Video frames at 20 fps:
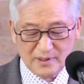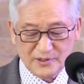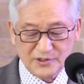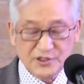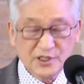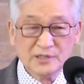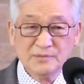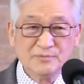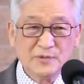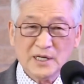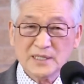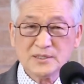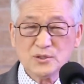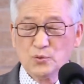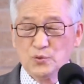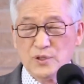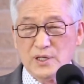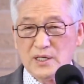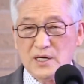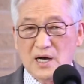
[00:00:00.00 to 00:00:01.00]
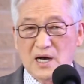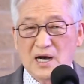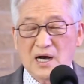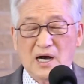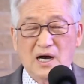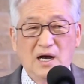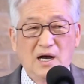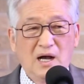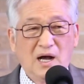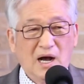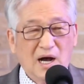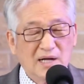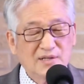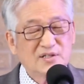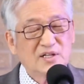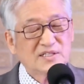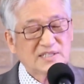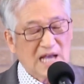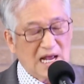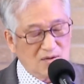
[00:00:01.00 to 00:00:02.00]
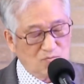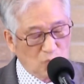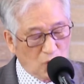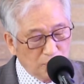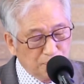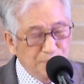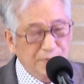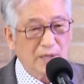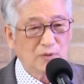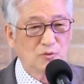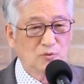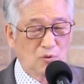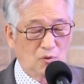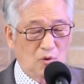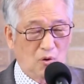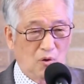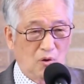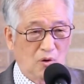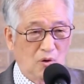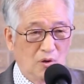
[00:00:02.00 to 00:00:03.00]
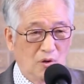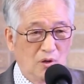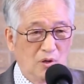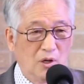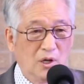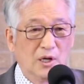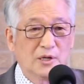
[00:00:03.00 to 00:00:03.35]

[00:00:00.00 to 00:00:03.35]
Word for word: 지금까지 우리가 아직 잘못 배우고